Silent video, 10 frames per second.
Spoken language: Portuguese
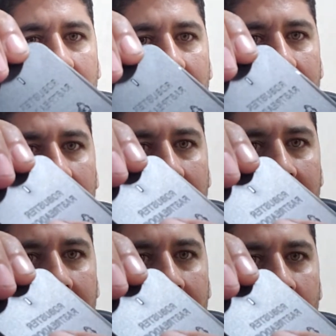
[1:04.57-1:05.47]

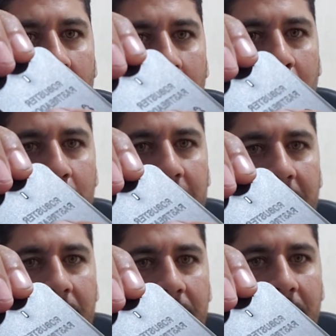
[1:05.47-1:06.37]
é robusta,
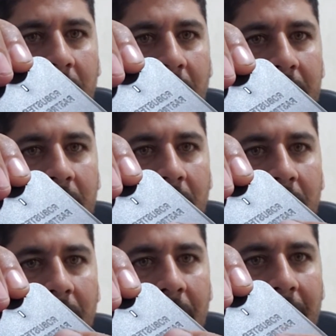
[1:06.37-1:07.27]
aqui
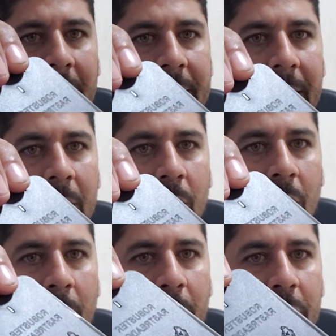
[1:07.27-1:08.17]
ó, rastreador
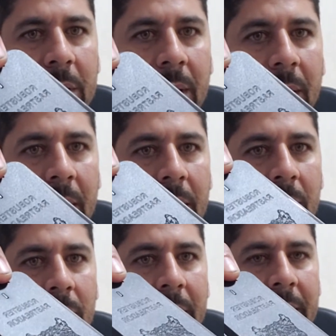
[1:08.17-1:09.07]
robusta e
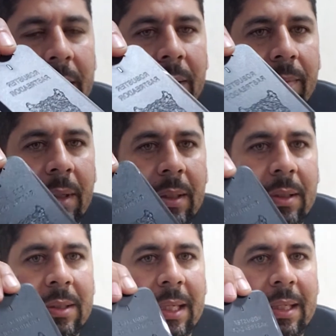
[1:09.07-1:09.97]
um tigre.
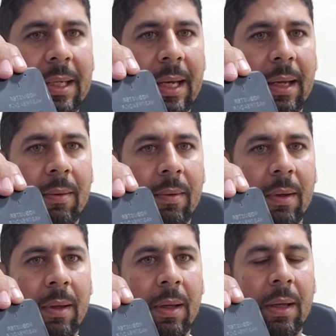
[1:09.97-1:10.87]
Isso aqui é,
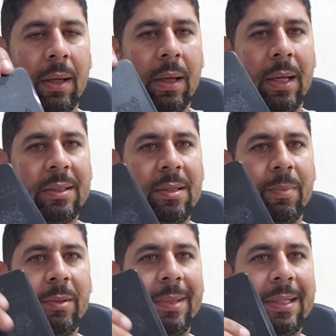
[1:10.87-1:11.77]
é
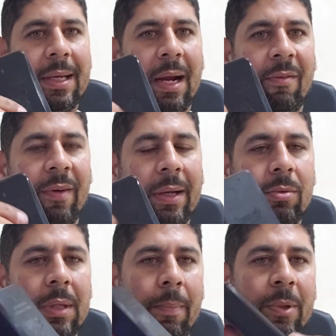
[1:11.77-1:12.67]
simplesmente
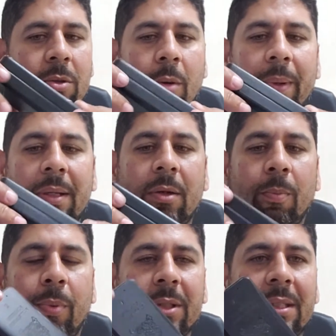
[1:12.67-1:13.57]
cravado, tá pessoal? Para que
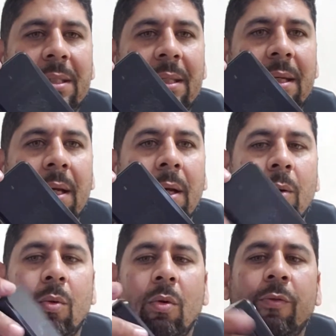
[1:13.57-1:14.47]
não possa ser
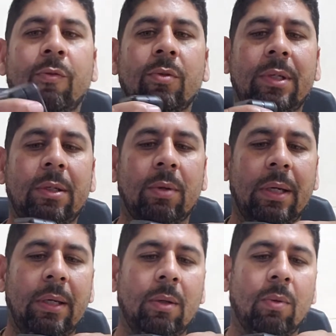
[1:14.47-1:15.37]
confundido
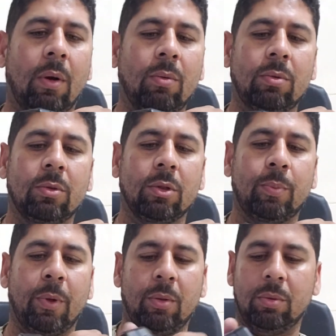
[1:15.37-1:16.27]
aí com alguns outros
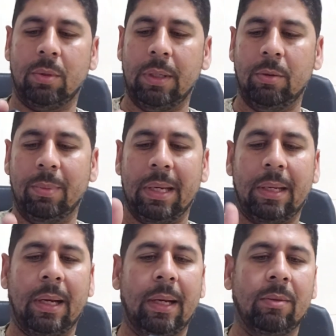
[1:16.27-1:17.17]
produtos aí do
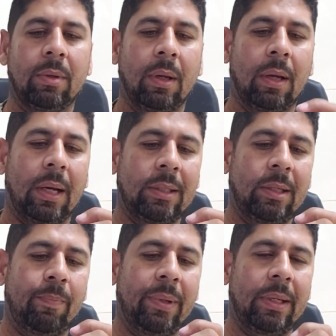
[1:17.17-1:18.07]
mercado. A
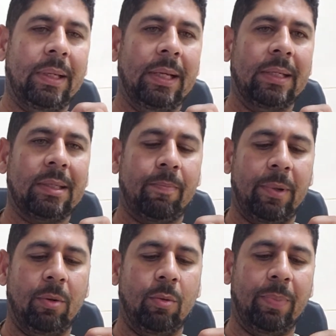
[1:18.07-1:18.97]
GP tem essa
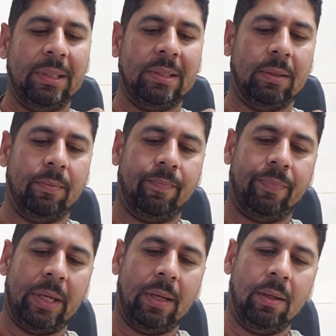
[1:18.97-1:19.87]
preocupação,
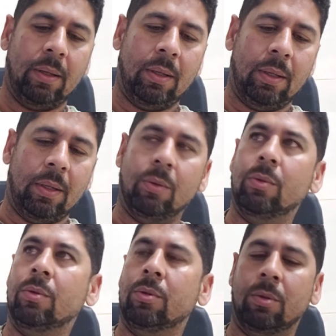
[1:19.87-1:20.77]
tá?
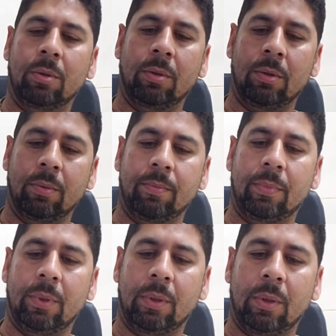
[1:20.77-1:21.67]
O,
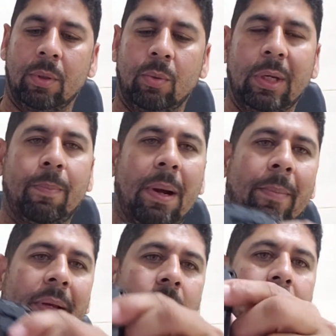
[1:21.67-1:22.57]
o
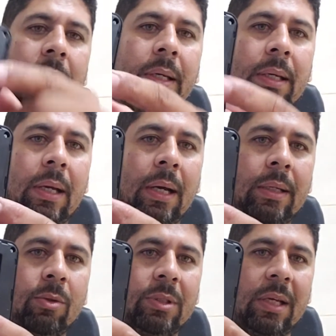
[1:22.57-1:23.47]
equipamento tem
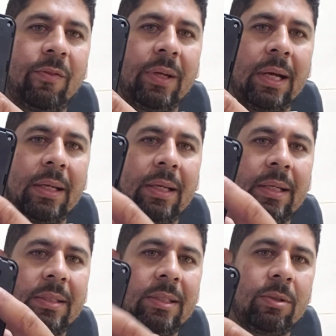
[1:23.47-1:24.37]
aqui o certificado de
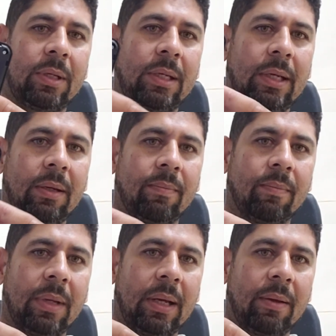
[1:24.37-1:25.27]
registro aqui,
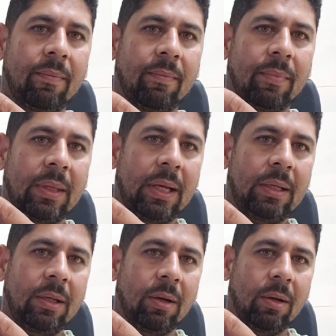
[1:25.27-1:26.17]
né? Tá
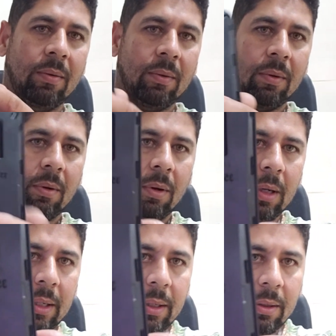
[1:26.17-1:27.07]
aqui, ó.
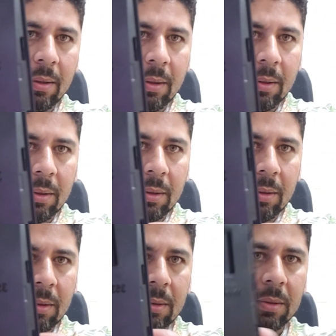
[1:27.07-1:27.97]
Olha aí,
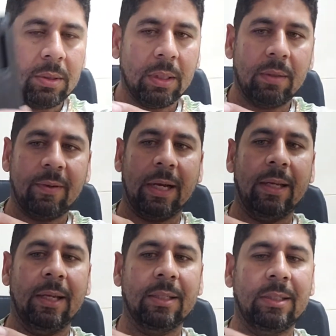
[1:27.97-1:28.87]
o
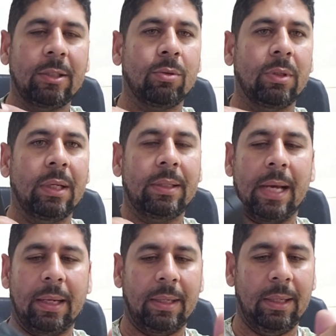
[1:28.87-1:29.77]
certificado de registro dele
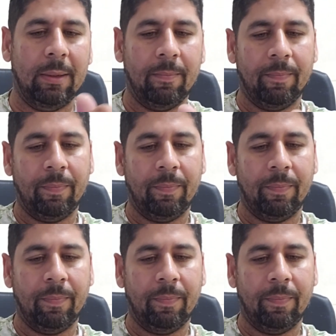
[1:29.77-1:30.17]
está aqui.